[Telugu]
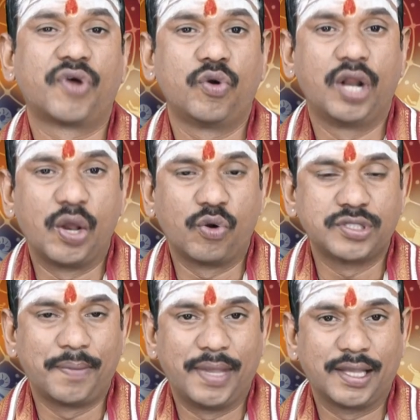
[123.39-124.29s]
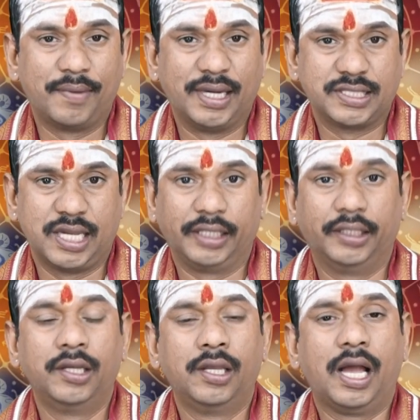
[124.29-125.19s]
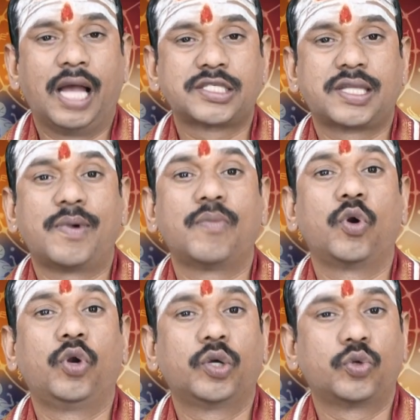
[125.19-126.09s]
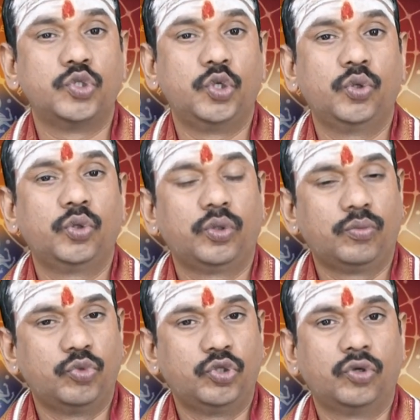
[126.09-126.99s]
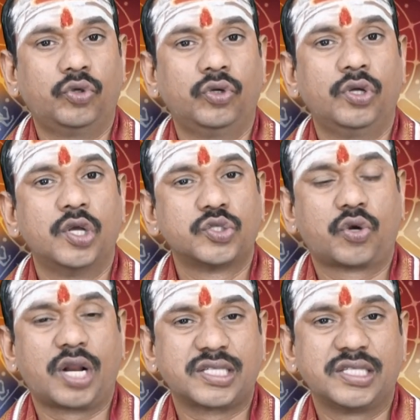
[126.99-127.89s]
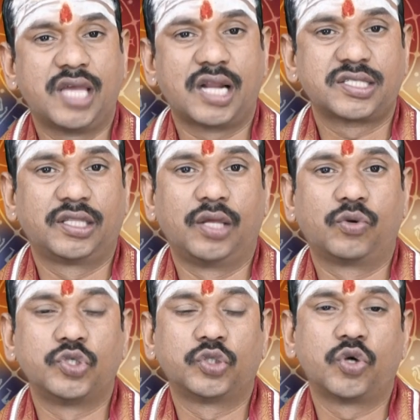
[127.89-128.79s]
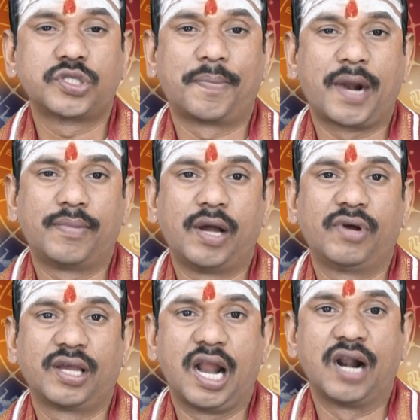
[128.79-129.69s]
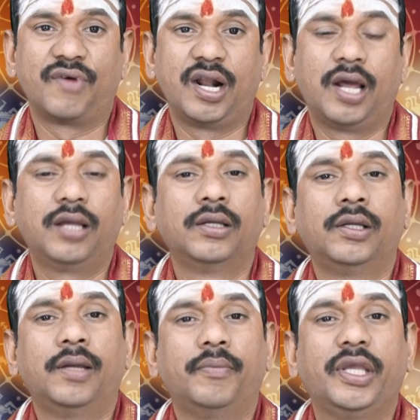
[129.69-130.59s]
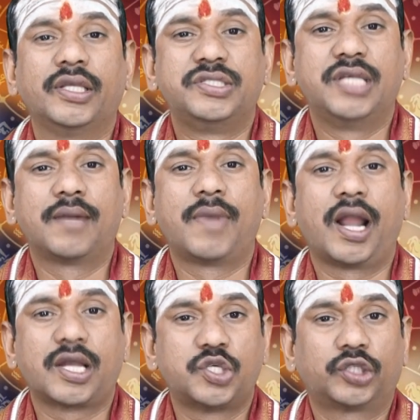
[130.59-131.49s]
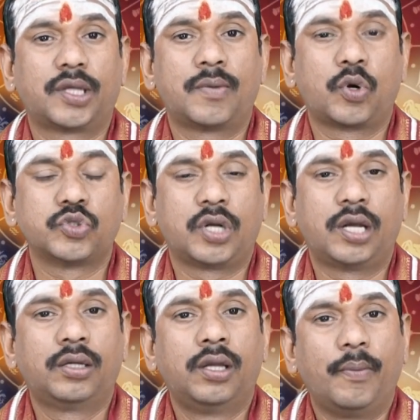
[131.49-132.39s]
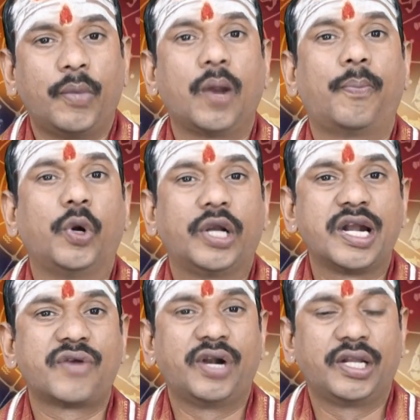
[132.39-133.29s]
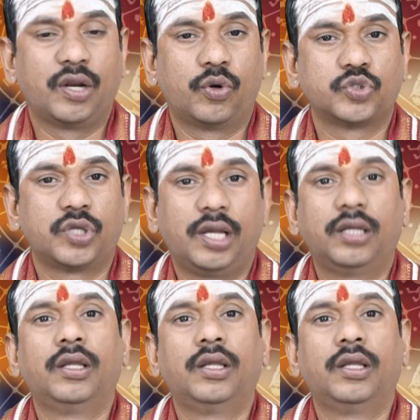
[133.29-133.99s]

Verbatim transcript: ఎవరు లేరు అని చెప్పి గమనించాలి అష్టమంలోనే కుజుడు బుధుడు శుక్ర సంచార స్థితి కుజదోష ప్రభావం కారణం వలన మీ జన్మ నక్షత్రం రోజున మీరు పుట్టినటువంటి రోజున